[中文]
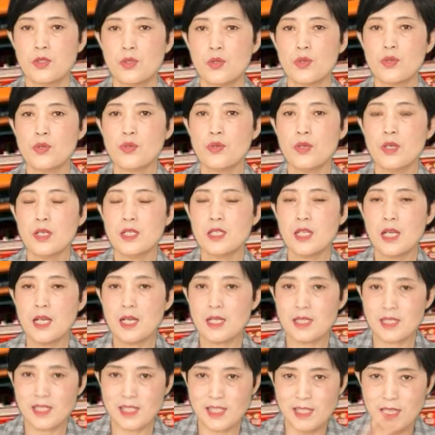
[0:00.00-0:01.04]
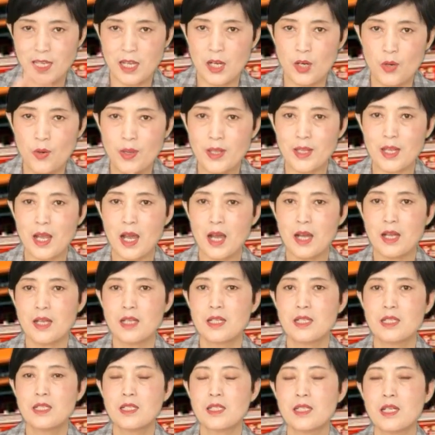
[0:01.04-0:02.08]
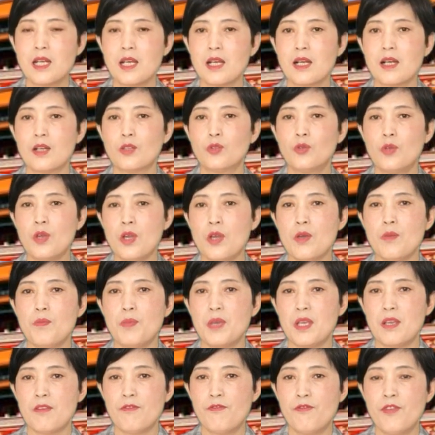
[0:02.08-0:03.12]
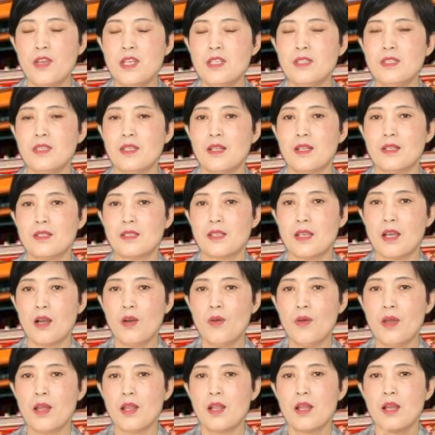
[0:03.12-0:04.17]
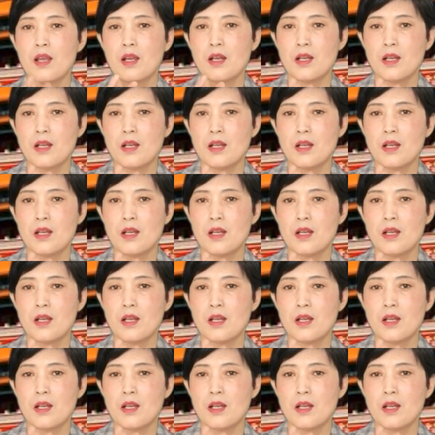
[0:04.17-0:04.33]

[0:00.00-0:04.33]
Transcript: 就说，这个结论呢。这个对比分析的结论